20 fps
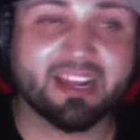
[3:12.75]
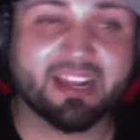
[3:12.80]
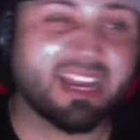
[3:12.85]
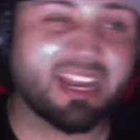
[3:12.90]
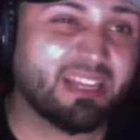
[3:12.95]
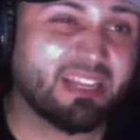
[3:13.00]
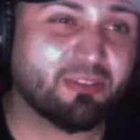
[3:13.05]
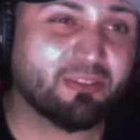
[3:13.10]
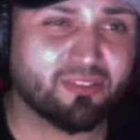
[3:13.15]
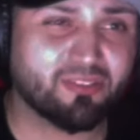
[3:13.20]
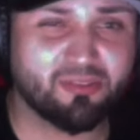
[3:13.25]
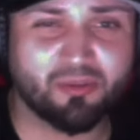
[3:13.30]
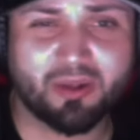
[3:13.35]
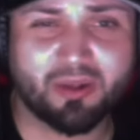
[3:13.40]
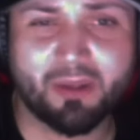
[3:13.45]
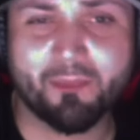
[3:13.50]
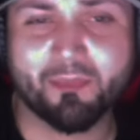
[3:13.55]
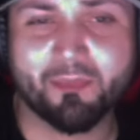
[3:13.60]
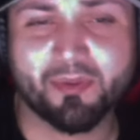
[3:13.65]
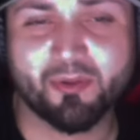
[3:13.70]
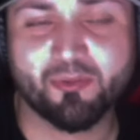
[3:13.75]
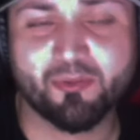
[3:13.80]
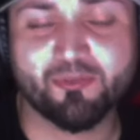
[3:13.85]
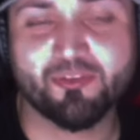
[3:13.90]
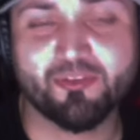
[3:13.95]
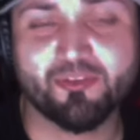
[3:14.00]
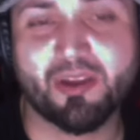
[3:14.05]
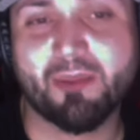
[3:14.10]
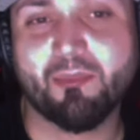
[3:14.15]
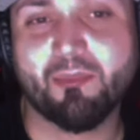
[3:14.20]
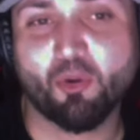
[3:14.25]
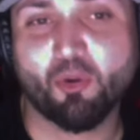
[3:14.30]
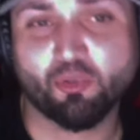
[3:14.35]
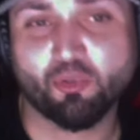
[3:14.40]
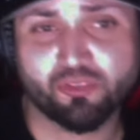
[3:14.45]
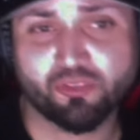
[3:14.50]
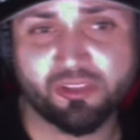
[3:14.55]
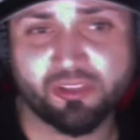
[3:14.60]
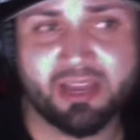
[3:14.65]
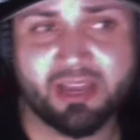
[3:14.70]
Ya Naito ha sido campeón, ya
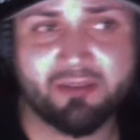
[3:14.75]
Moxley